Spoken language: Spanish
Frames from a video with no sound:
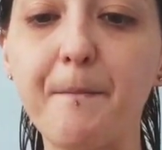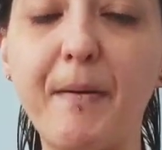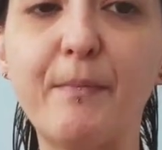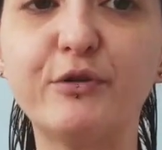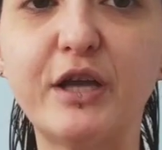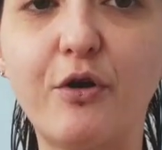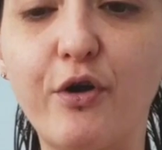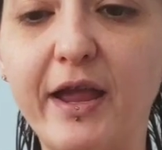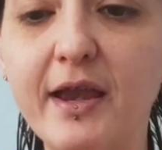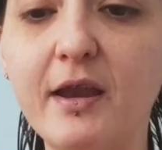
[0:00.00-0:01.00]
vamos a
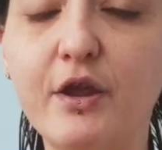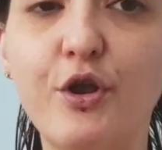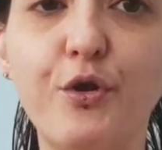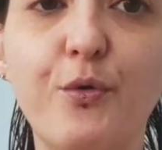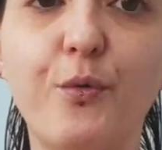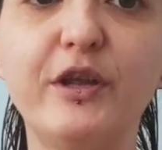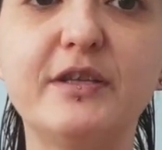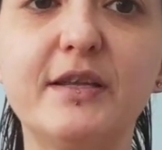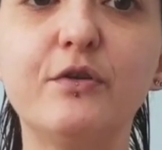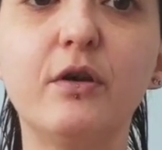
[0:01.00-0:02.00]
coger
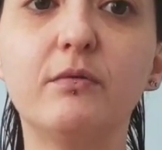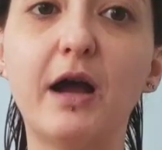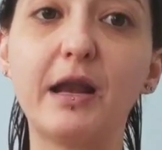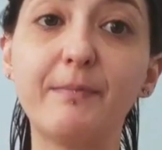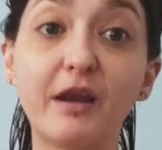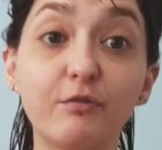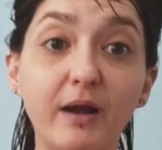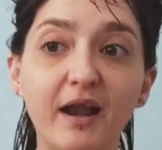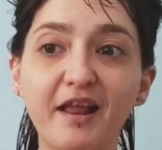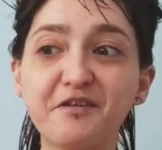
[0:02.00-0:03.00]
nuestro, ahora me
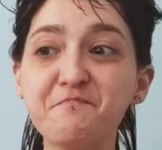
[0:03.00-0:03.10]
resbalan las